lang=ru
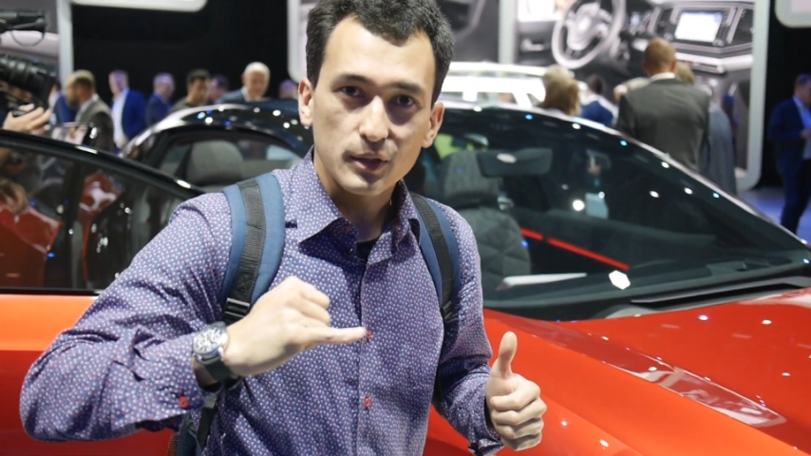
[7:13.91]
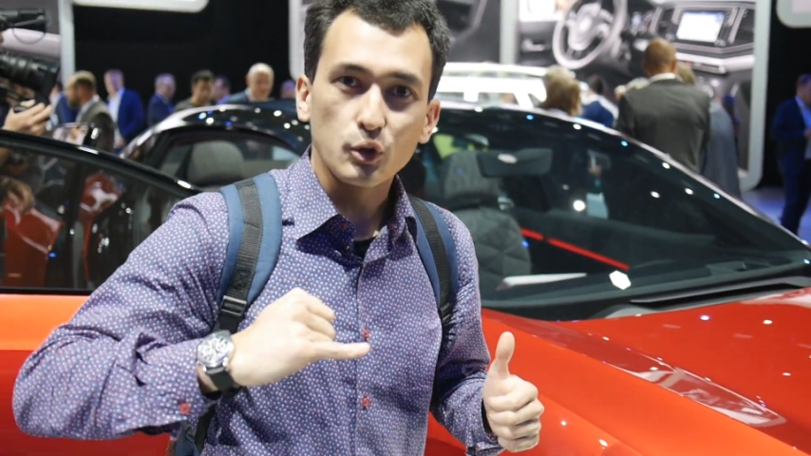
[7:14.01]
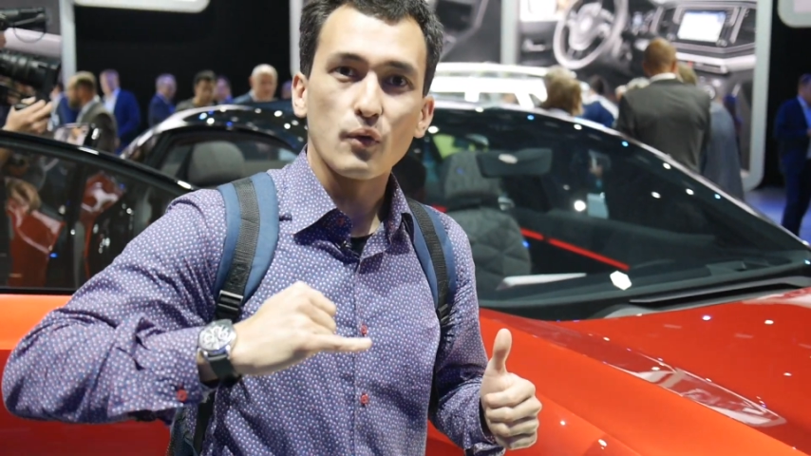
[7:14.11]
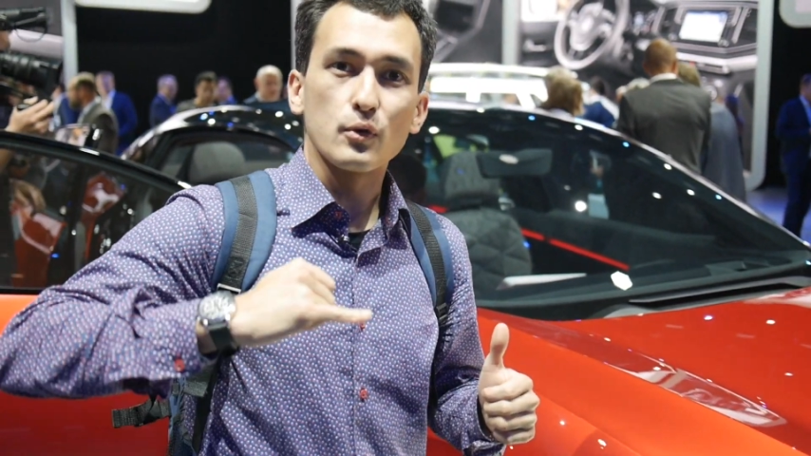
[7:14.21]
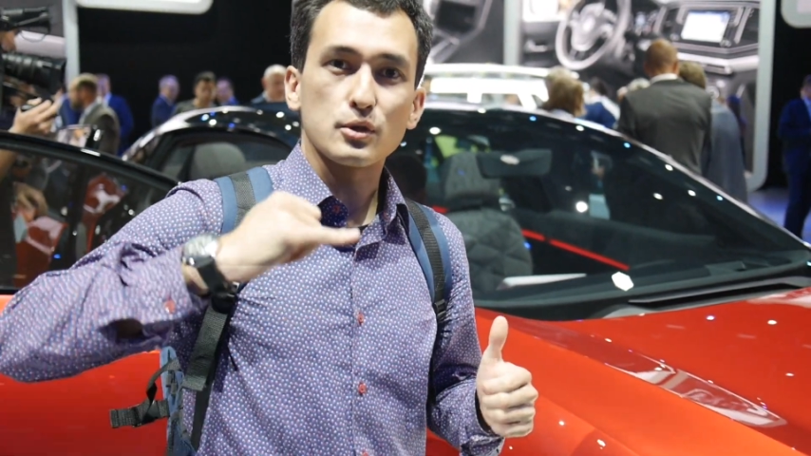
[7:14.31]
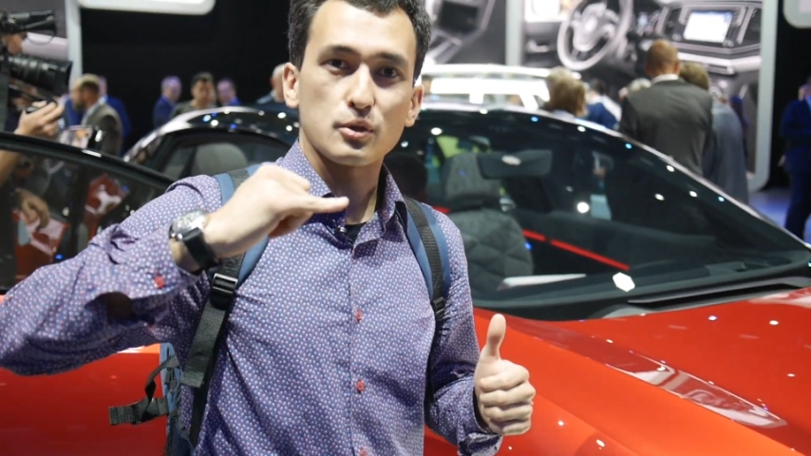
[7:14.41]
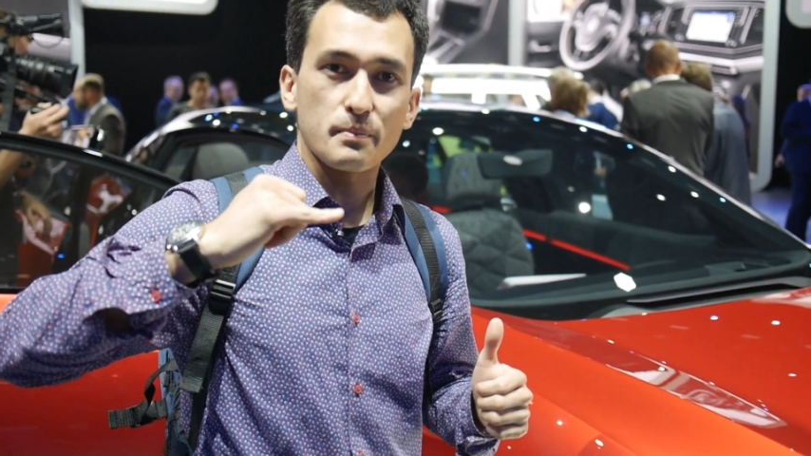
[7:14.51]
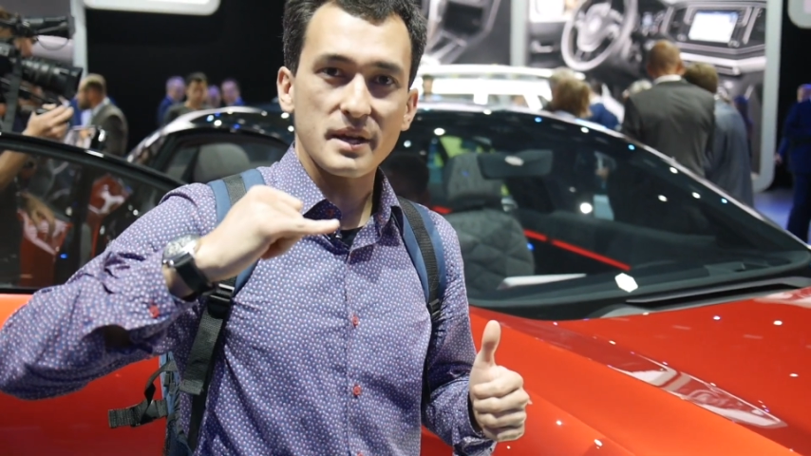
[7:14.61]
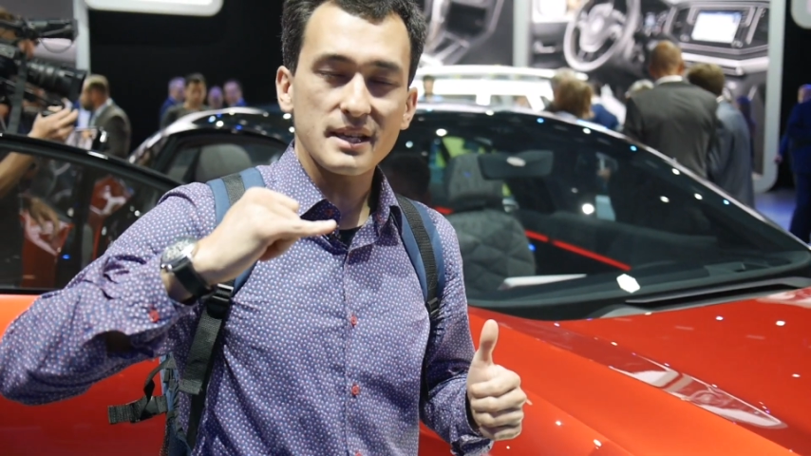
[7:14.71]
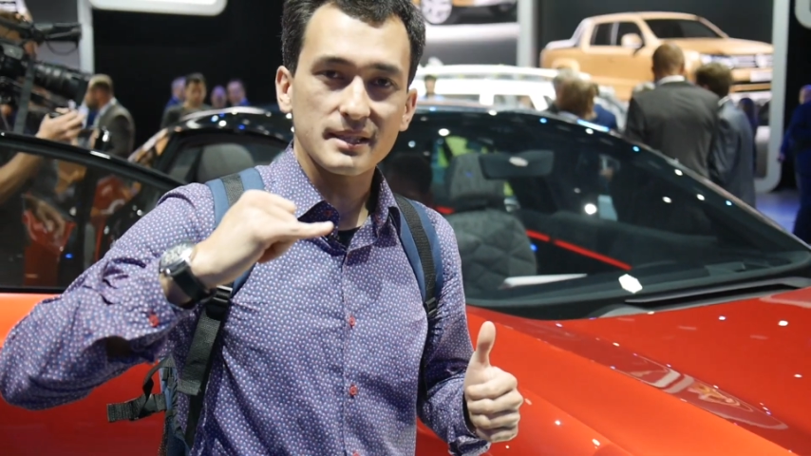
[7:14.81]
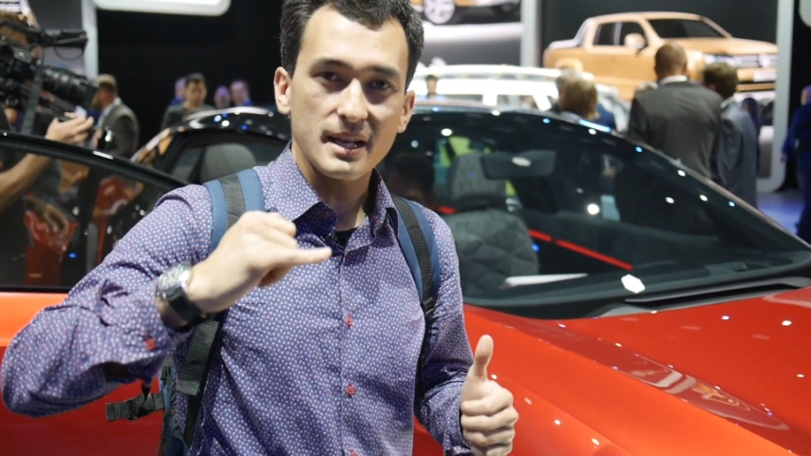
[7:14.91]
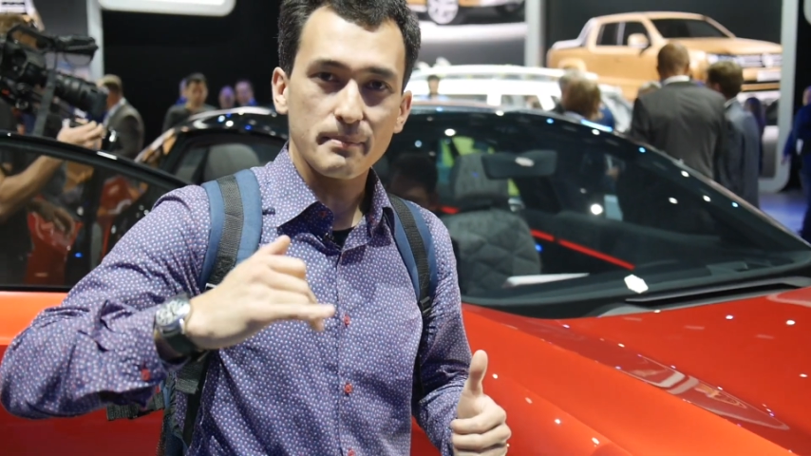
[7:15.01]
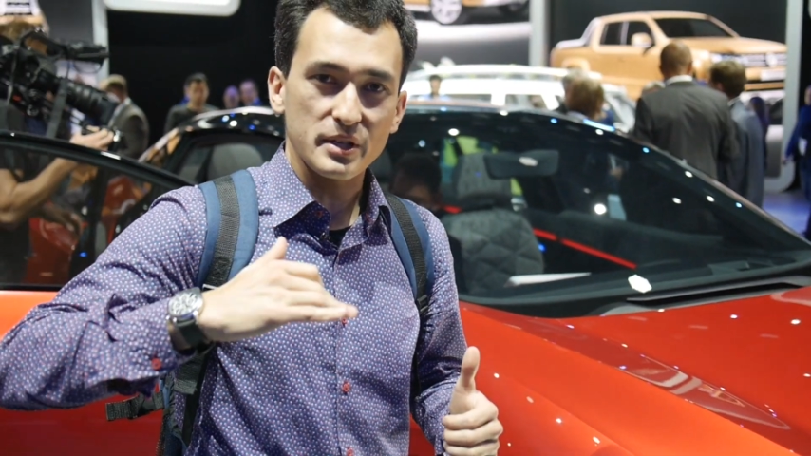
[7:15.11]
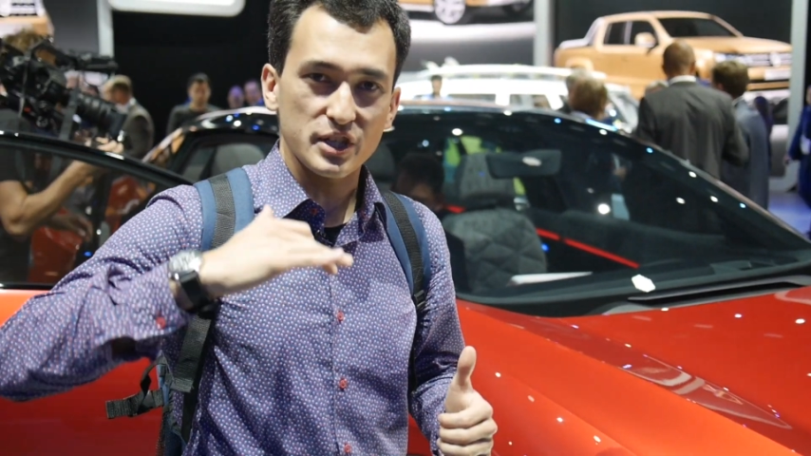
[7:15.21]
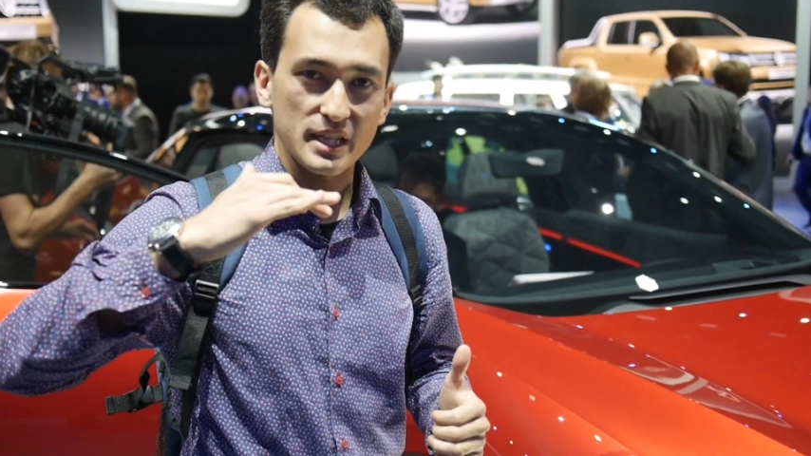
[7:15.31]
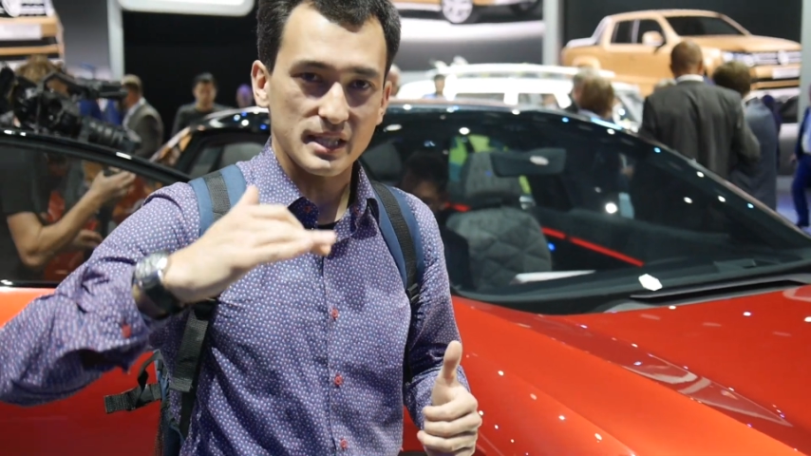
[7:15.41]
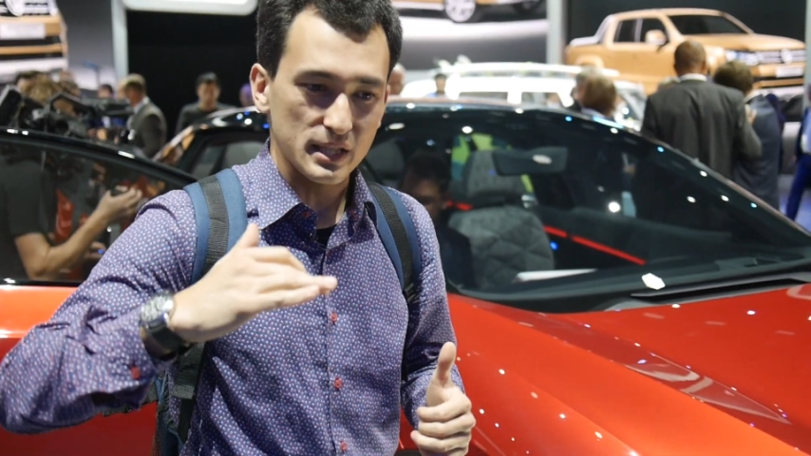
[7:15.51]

новую ступень да, по части